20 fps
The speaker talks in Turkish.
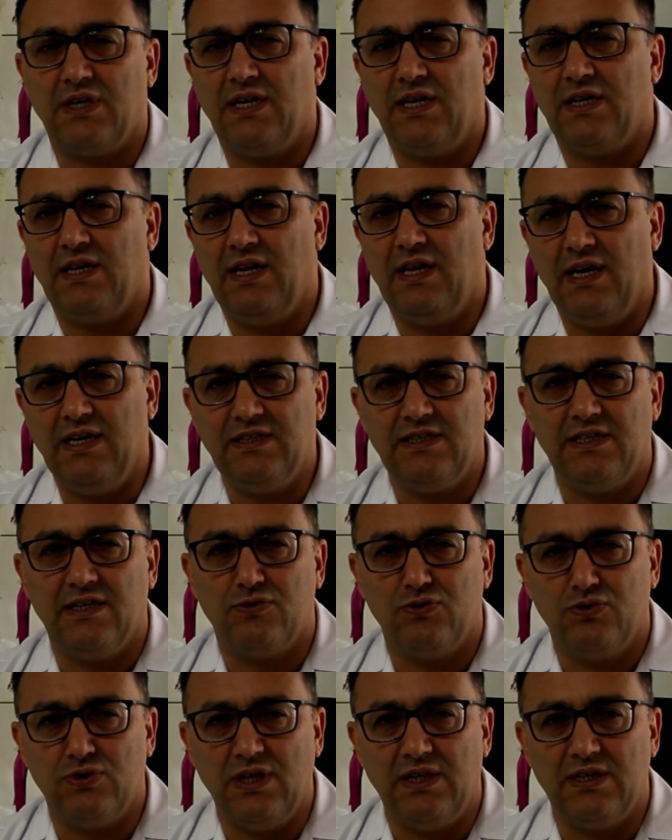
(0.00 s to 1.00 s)
Eğer
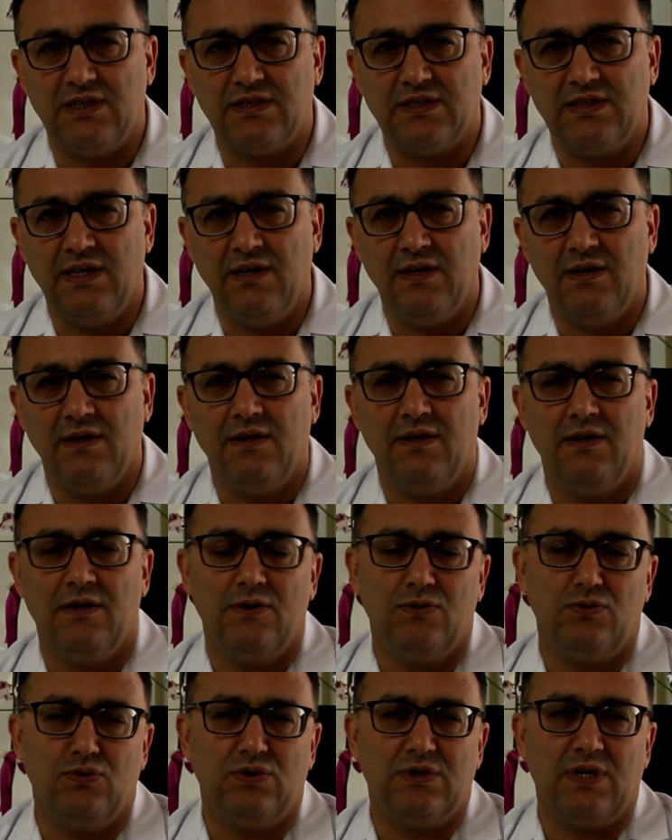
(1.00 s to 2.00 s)
ilaçla düzelirse
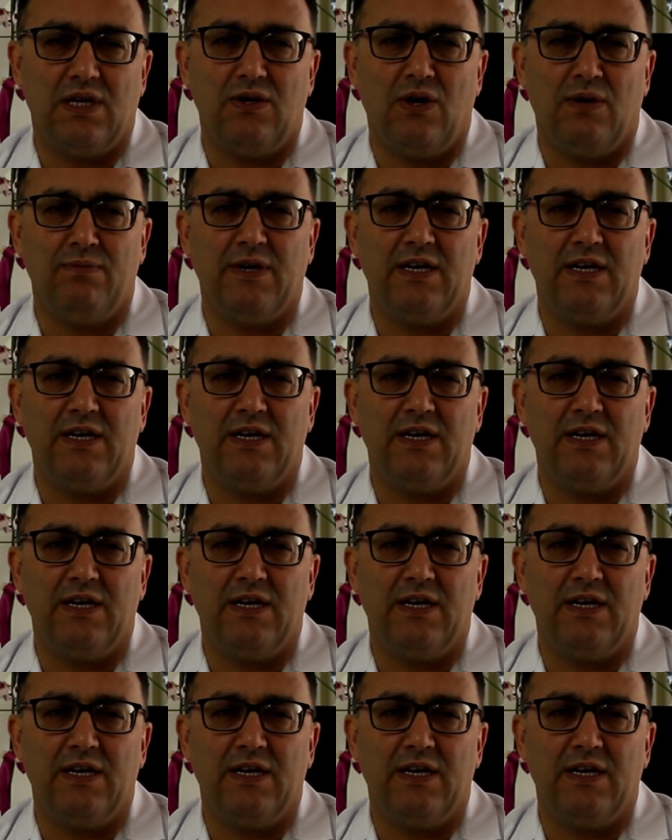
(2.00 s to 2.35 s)
düzeliyor